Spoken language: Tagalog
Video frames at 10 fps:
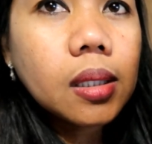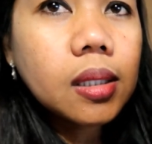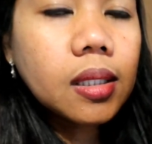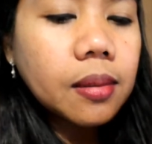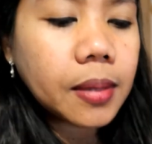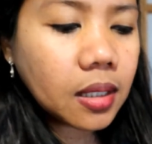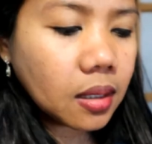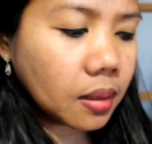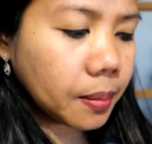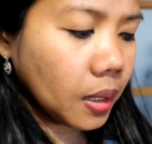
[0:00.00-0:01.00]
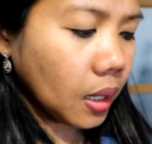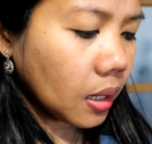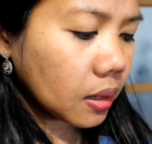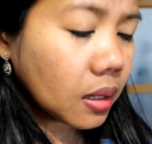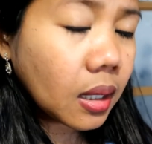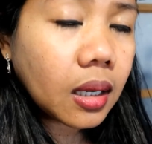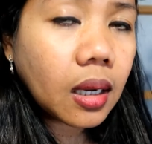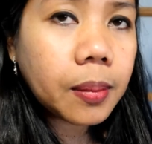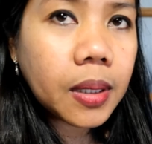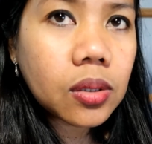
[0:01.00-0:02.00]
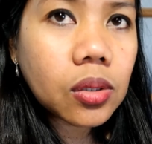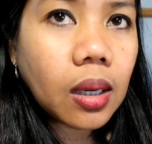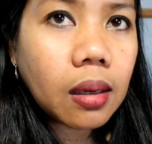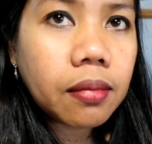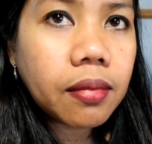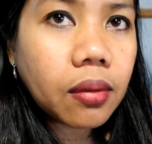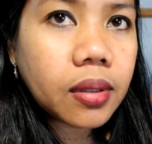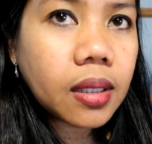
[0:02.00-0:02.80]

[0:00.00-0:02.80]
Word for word: As in na mahirap ding hanapin. So, I found